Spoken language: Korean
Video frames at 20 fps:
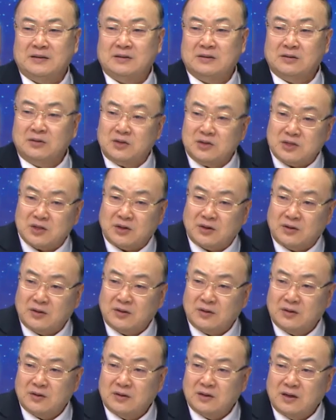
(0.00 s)
그렇죠?
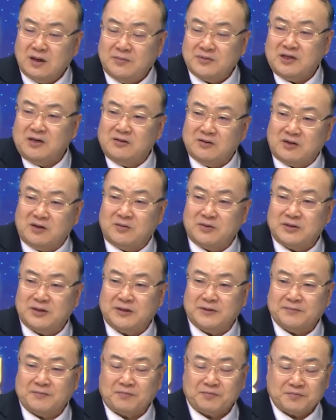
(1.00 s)
한번 생각해
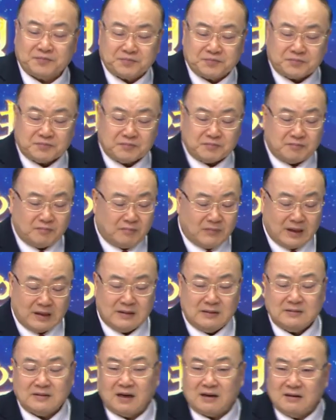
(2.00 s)
보세요.
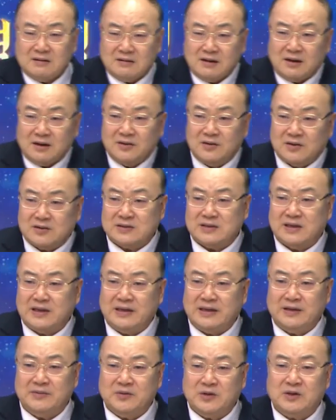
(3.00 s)
다른 나라
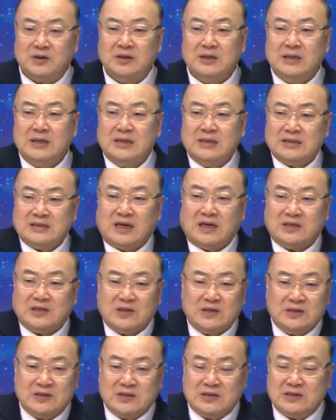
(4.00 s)
역사에
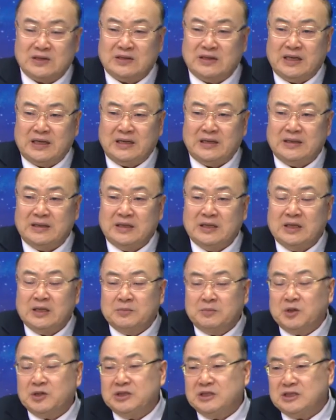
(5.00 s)
4000년 전에
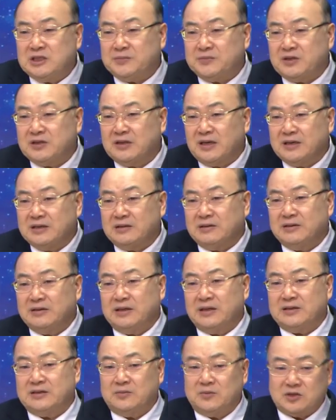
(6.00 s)
이집트나 이런
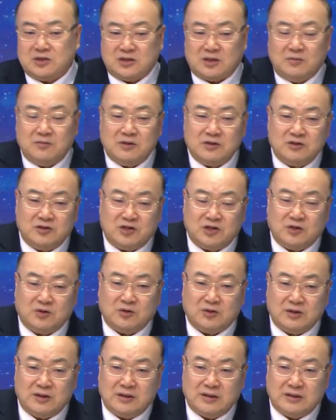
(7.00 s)
데에서 천문
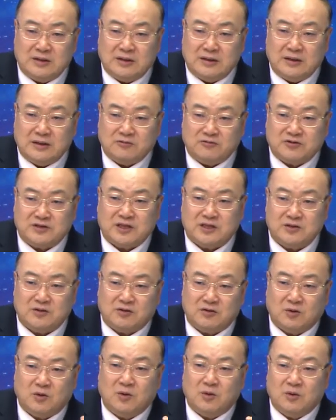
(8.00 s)
기록을
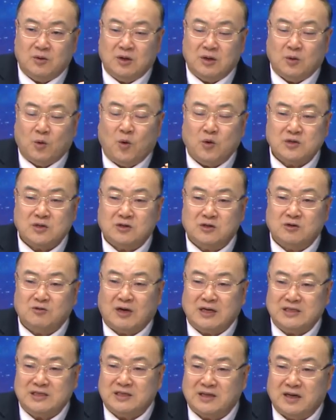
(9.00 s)
구체적으로 오성을
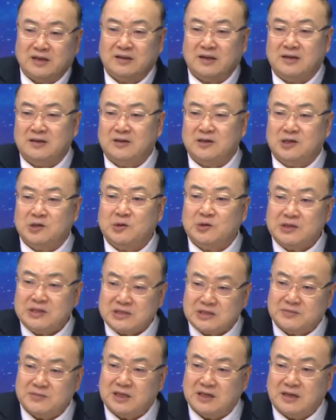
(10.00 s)
관측했다 이런 기록이
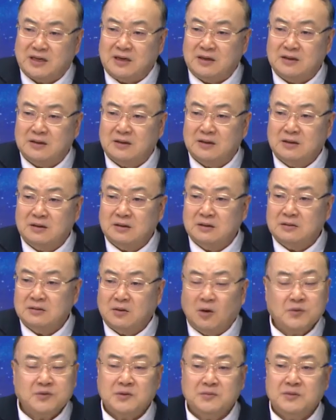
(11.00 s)
있습니까?
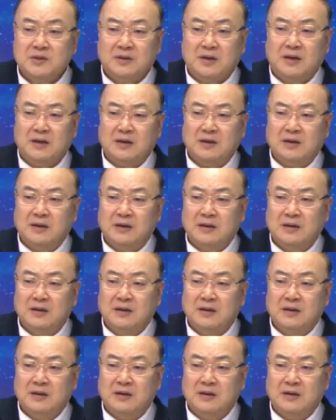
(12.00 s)
없습니다.